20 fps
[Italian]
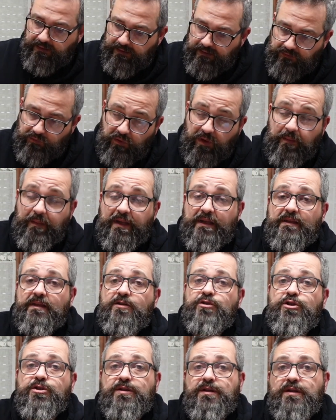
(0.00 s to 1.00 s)
Naturalmente
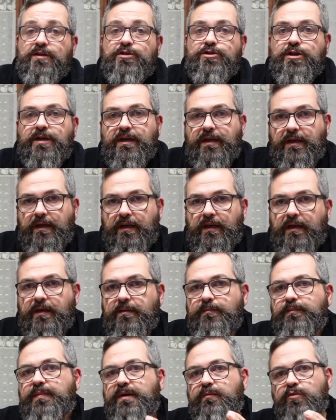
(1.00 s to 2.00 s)
ci dice
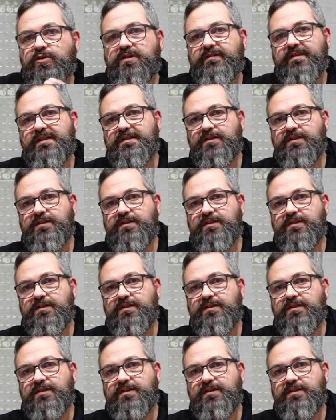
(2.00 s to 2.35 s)
che per motivi